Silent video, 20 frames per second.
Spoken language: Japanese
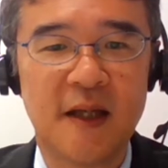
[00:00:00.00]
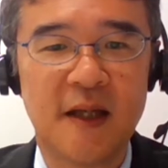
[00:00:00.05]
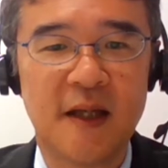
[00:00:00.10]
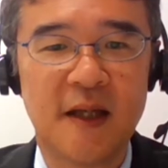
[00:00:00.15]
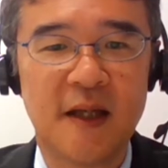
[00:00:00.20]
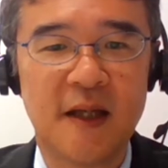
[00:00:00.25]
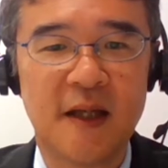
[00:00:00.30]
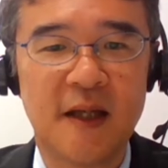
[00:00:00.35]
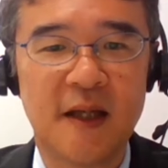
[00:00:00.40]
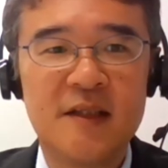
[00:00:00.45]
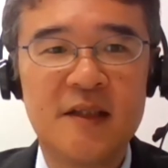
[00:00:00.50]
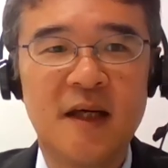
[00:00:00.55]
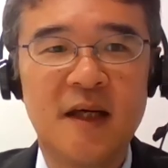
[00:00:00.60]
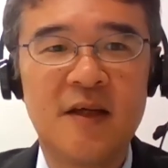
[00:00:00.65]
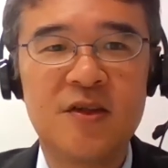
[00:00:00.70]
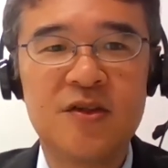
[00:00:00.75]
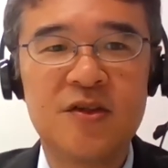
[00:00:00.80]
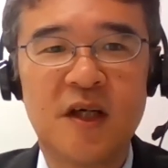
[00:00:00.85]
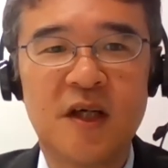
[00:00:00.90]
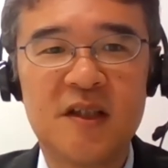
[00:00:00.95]
また、
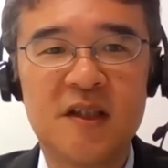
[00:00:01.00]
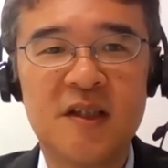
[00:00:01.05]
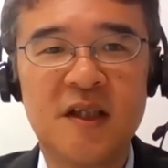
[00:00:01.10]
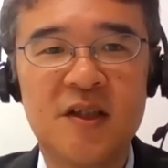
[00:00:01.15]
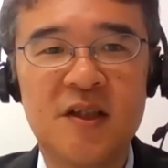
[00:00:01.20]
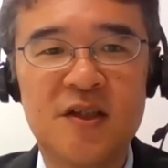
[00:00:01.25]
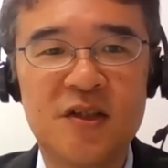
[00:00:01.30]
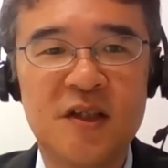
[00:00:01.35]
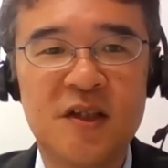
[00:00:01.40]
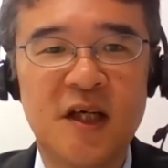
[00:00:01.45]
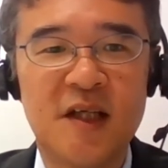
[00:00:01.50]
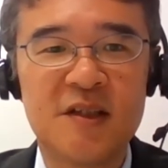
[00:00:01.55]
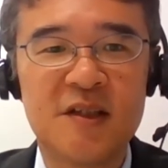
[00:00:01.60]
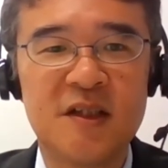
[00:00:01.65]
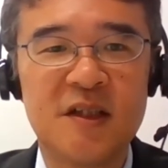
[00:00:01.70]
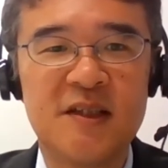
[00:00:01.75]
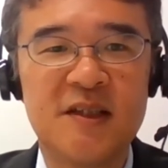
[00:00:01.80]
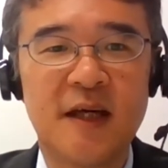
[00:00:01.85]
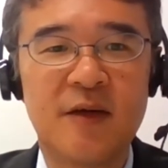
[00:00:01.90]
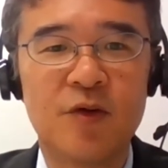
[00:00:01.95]
2018年12
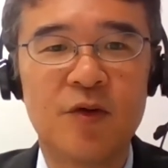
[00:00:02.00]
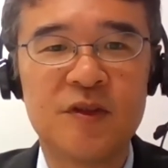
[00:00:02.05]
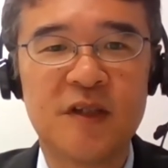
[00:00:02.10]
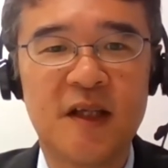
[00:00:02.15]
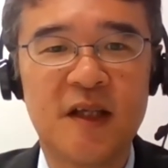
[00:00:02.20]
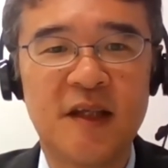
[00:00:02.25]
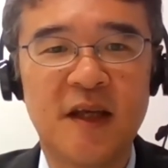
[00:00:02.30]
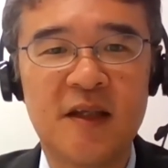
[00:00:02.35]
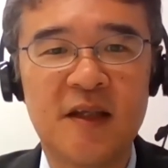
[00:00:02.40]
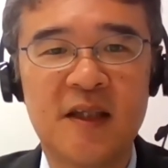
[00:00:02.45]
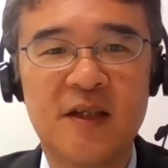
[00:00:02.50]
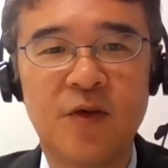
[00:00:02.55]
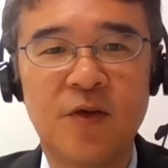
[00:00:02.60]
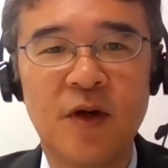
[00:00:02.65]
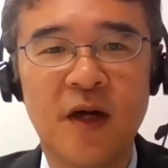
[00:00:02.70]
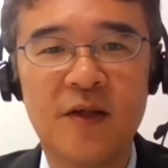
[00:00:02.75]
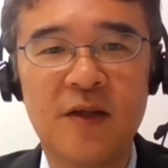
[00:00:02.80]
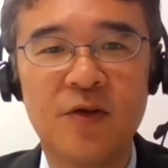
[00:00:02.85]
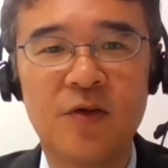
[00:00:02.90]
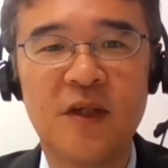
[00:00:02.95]
月に施行された気
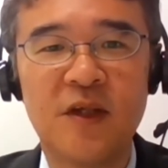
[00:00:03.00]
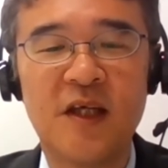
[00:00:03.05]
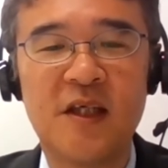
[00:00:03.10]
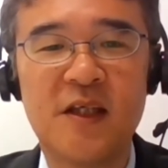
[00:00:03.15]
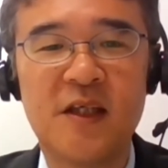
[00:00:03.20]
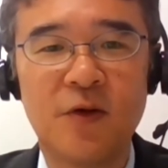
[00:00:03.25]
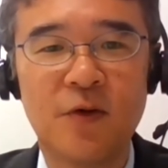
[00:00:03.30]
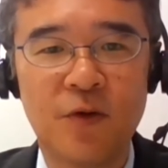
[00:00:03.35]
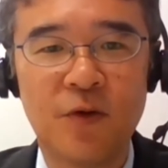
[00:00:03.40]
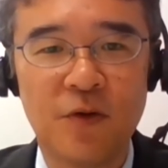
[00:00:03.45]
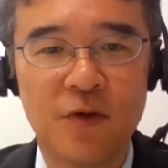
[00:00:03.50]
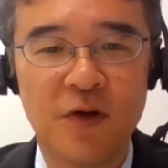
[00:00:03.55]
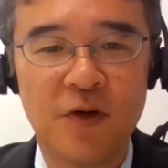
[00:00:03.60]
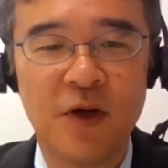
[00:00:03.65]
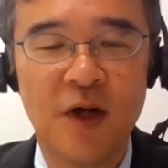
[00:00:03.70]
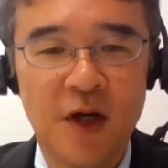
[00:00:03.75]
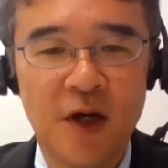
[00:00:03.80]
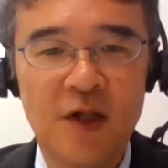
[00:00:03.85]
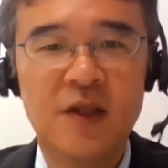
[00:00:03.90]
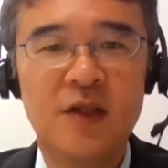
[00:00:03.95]
候変動適用
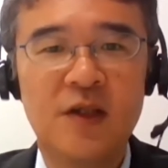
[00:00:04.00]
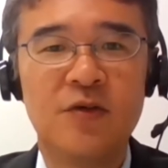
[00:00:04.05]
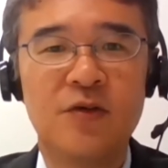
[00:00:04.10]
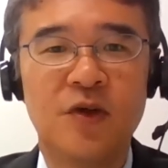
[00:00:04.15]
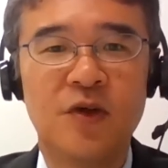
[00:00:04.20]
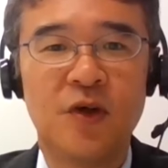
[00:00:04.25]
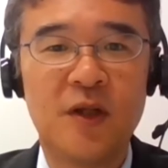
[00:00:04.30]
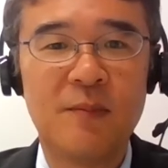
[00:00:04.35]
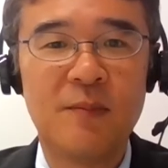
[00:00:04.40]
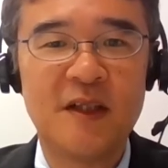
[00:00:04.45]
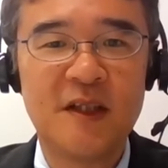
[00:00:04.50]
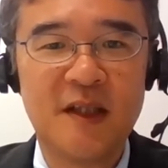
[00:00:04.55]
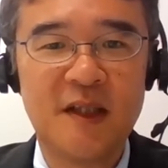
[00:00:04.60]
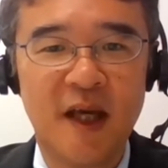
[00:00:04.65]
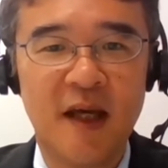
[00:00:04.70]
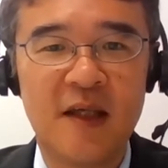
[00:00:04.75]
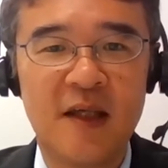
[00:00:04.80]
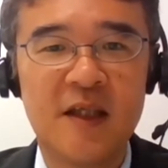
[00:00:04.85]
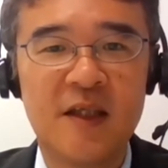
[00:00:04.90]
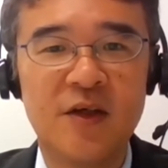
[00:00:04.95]
法によりまし
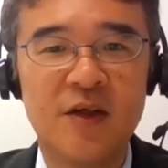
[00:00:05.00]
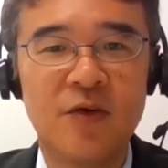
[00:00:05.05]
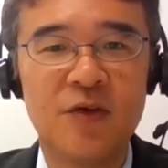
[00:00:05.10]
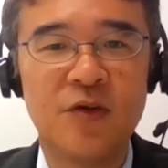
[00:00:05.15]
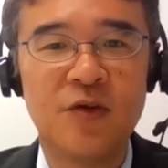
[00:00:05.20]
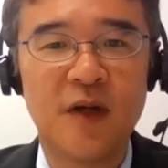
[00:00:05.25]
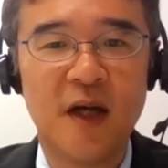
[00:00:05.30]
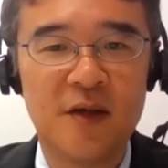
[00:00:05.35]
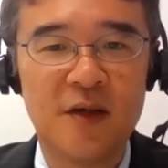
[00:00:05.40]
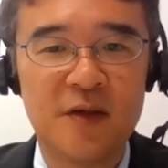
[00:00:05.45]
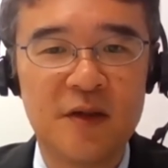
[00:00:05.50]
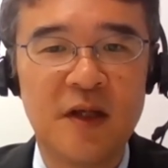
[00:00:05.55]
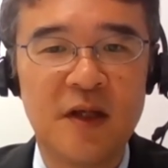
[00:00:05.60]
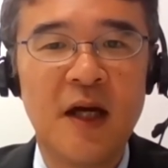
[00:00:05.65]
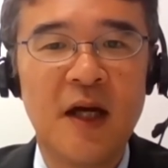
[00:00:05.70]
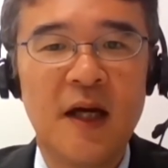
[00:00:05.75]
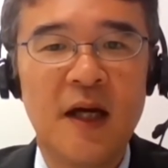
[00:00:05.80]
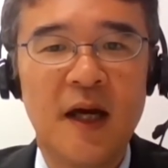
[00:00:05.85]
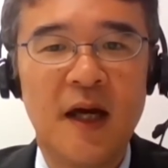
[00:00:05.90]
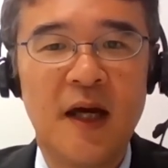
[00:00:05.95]
て、企業におけ
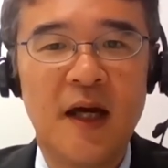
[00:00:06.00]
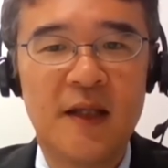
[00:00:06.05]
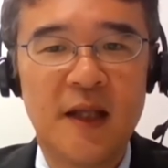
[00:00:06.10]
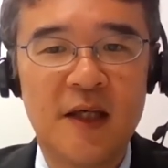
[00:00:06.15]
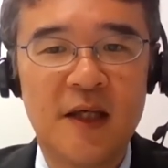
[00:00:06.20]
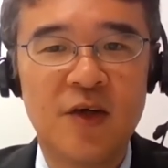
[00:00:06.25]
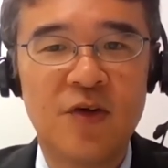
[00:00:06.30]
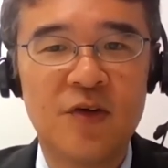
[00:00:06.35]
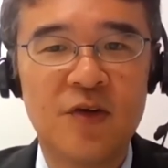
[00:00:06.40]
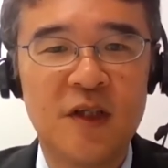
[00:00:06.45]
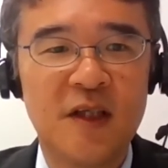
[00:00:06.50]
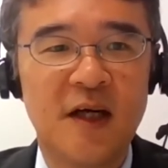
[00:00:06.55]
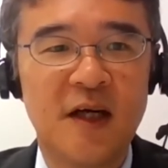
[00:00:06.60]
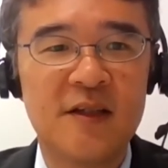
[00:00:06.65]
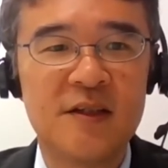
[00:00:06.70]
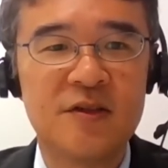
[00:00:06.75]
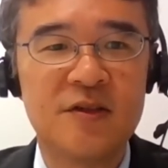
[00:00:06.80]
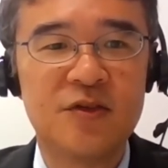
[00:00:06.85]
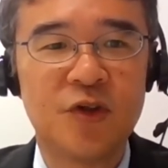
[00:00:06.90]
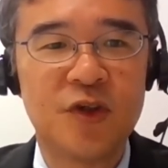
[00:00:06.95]
る適用に
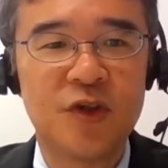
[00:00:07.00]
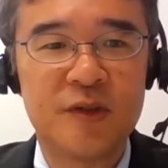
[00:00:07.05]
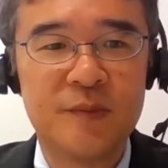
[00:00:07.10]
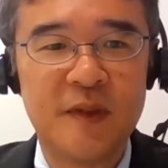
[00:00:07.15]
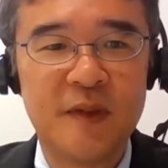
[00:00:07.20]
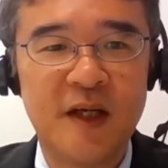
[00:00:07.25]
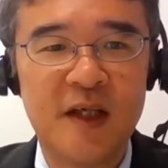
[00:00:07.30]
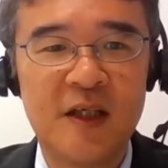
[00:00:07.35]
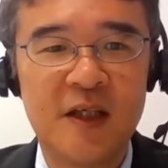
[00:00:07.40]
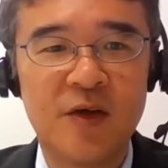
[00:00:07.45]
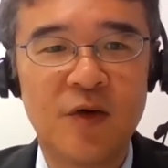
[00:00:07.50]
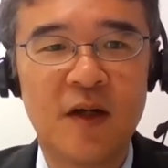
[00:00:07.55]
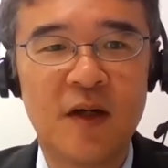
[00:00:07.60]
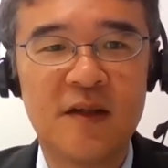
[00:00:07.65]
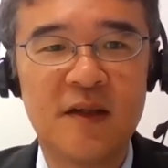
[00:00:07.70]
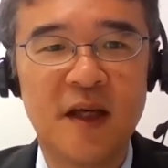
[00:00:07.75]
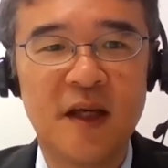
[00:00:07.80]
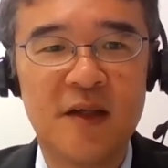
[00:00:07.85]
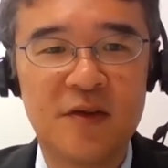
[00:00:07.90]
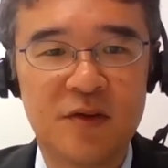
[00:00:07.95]
関する取り組みが広
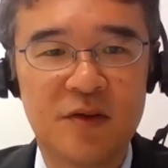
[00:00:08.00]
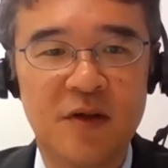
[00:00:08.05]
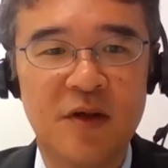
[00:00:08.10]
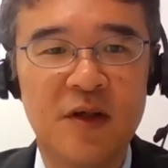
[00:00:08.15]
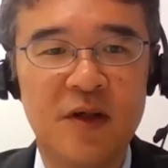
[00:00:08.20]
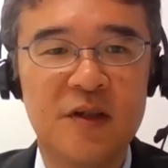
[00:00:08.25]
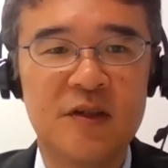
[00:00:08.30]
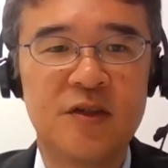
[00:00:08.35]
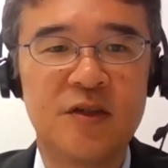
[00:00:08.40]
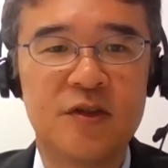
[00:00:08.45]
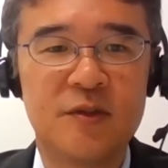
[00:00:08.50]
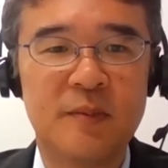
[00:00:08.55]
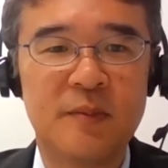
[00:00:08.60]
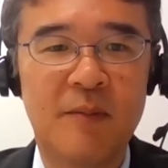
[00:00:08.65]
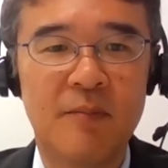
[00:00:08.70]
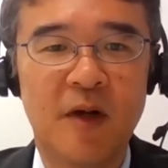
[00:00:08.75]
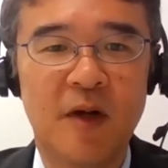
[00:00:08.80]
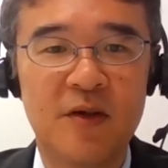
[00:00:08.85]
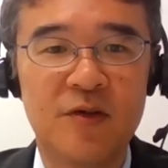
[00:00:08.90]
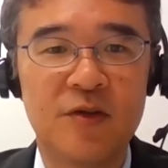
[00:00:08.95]
がっているという側
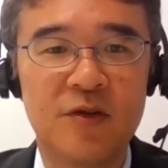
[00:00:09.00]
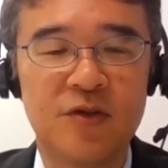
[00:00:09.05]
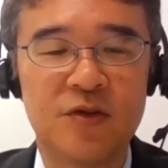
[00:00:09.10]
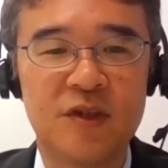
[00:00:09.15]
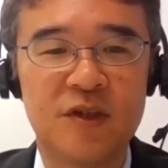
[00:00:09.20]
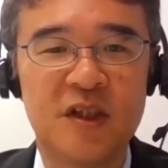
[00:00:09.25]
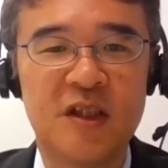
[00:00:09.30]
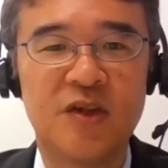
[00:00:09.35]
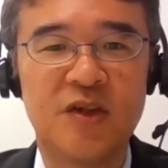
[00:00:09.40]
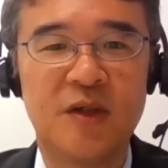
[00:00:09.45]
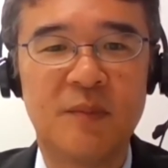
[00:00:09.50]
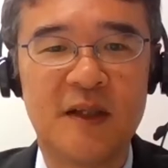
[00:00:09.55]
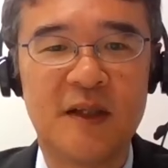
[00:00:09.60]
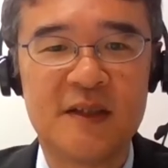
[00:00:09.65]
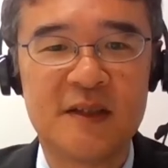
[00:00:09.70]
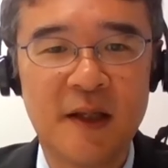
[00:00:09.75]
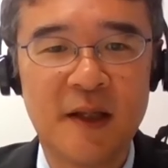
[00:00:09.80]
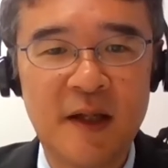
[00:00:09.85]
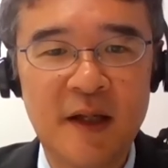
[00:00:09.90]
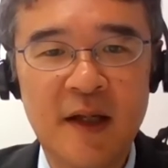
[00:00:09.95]
面もあると承知しておりま
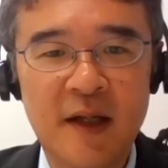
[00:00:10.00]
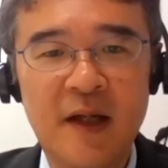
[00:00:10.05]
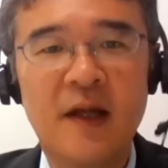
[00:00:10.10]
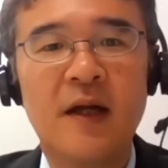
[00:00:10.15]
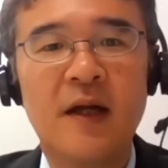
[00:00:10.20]
す。